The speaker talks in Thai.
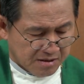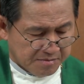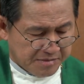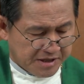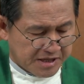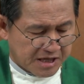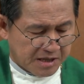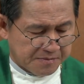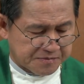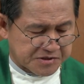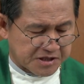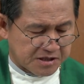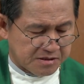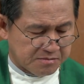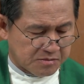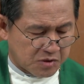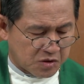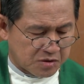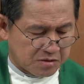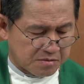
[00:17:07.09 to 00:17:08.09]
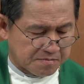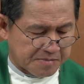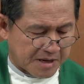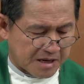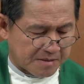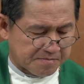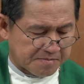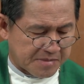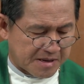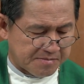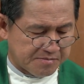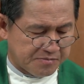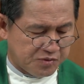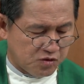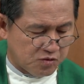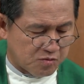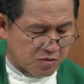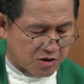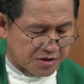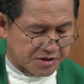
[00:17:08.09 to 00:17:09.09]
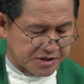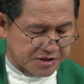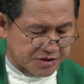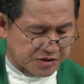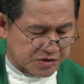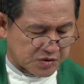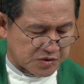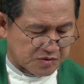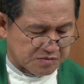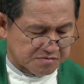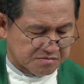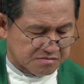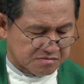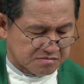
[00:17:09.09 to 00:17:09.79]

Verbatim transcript: ไม่รับสินบนปักปั๊มผู้บริสุทธิ์